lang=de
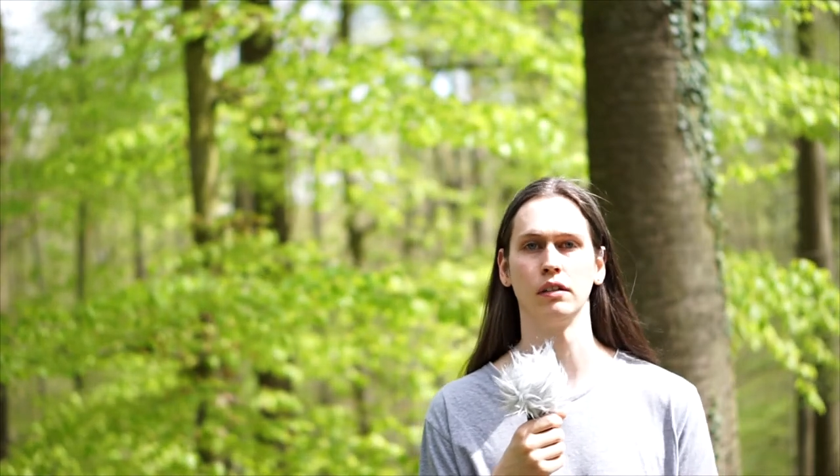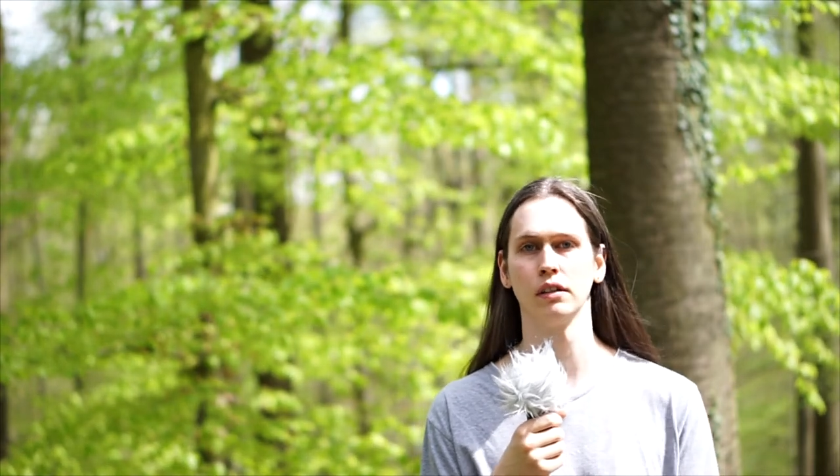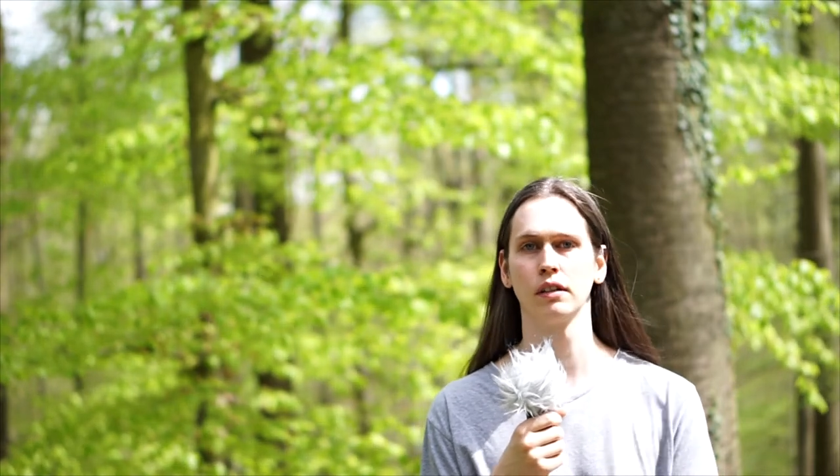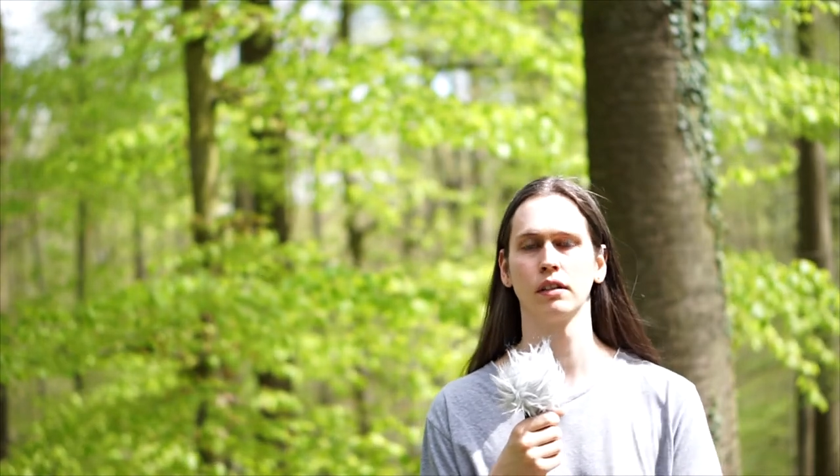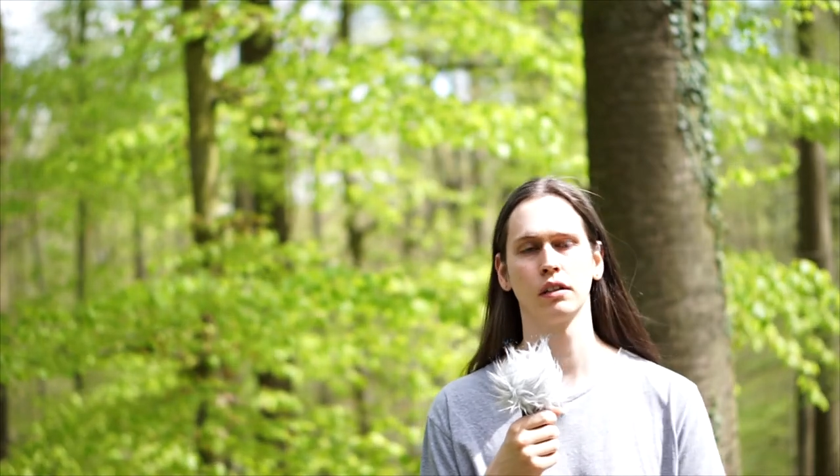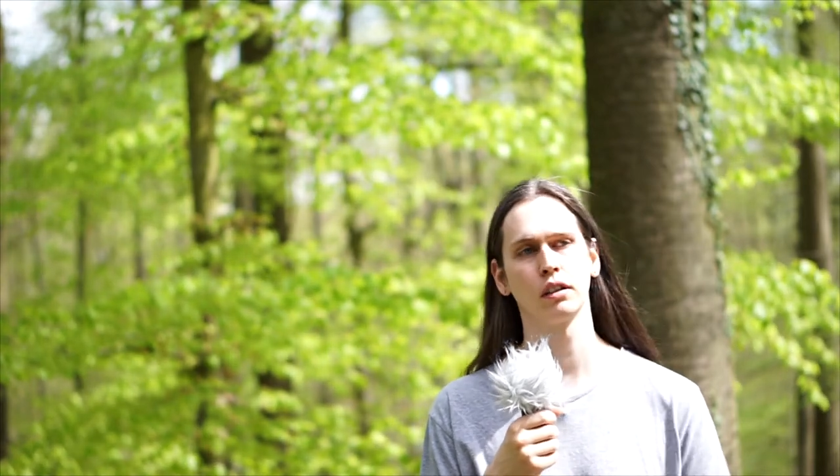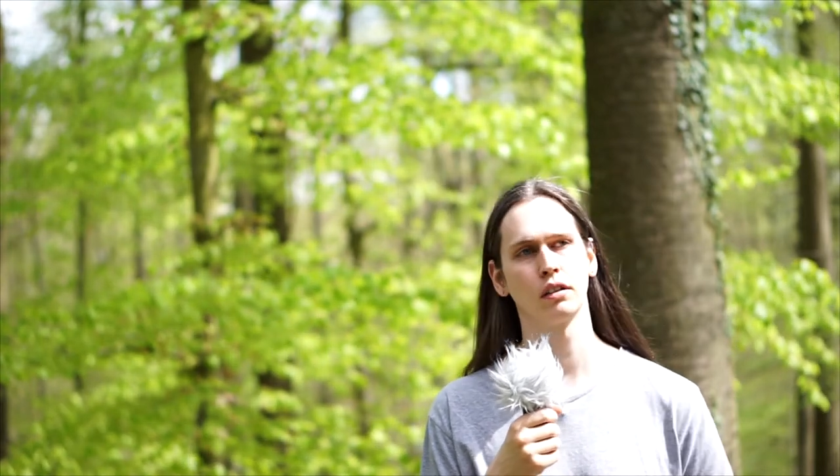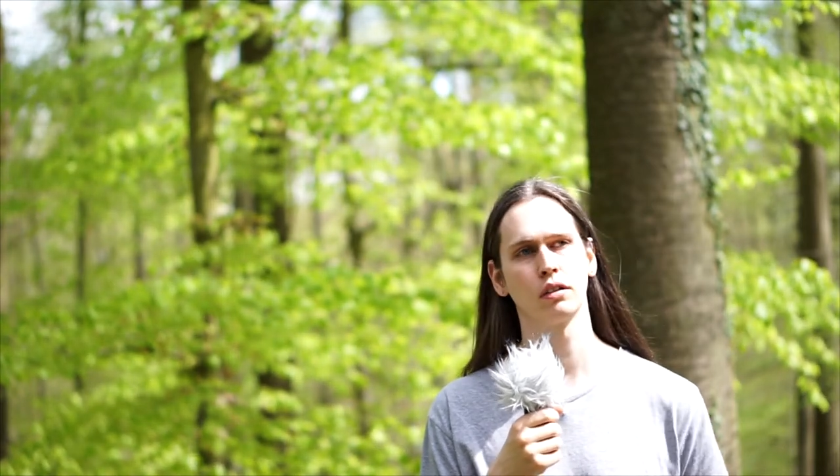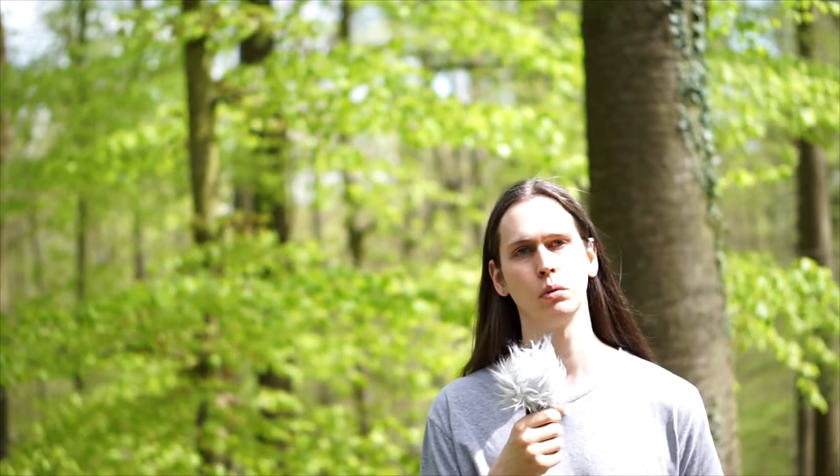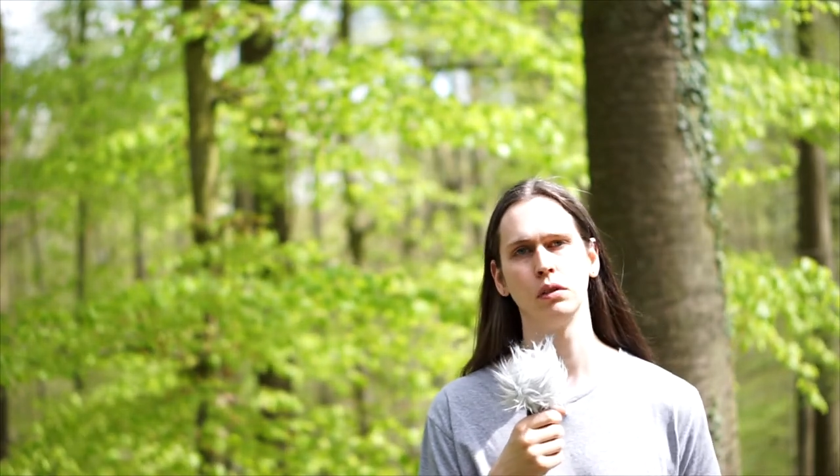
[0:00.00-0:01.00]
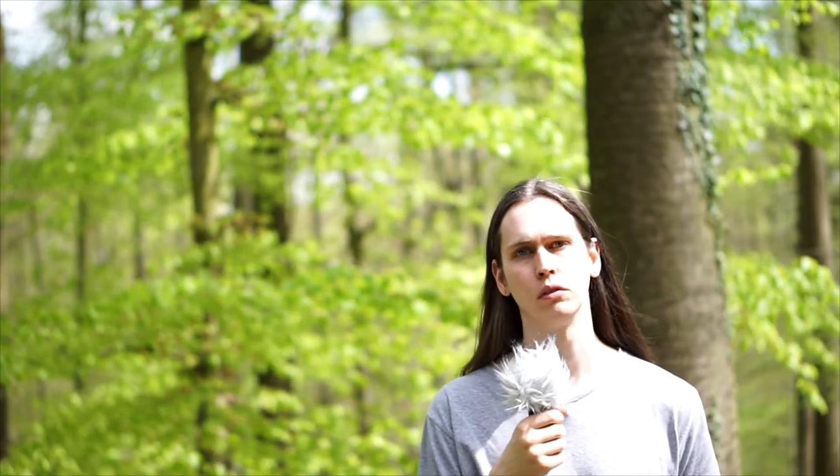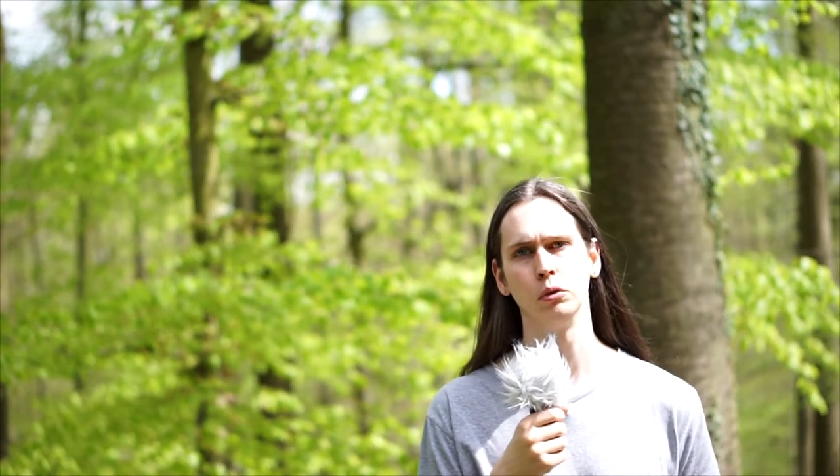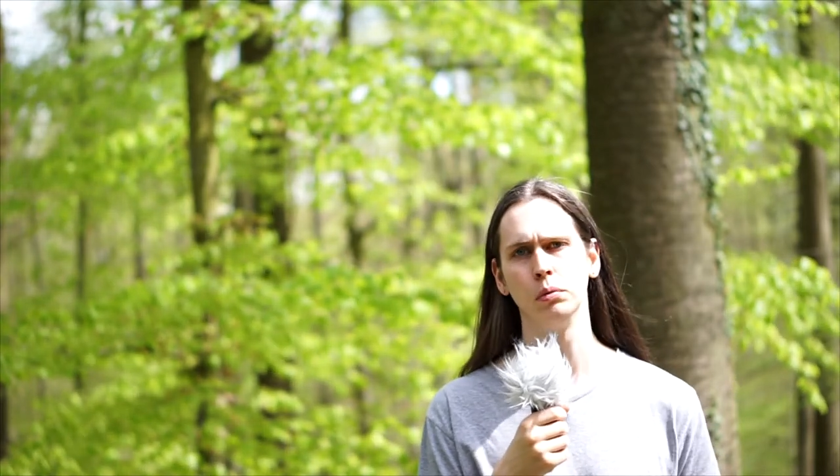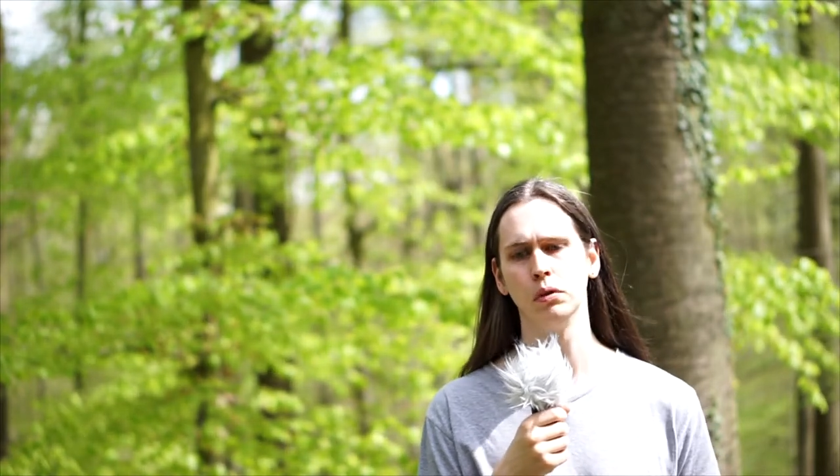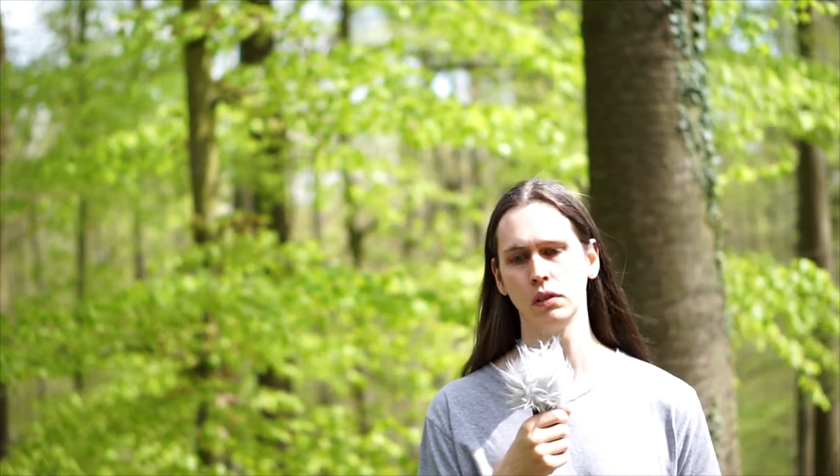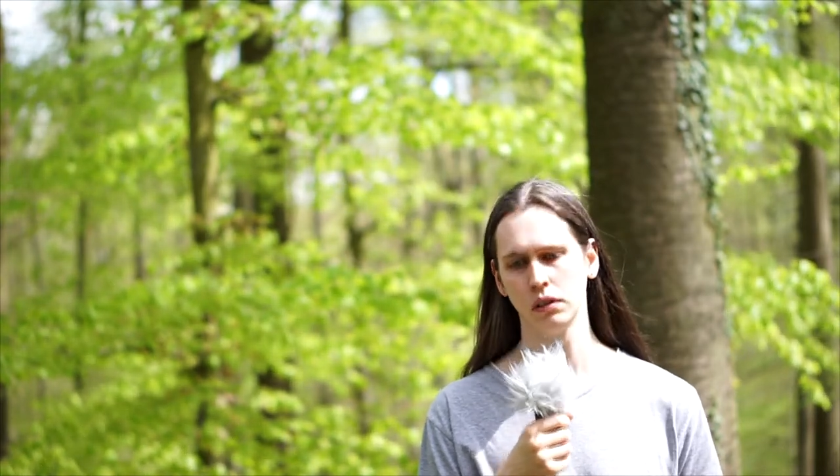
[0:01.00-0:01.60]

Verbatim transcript: Und das ist eine ganz coole Übung.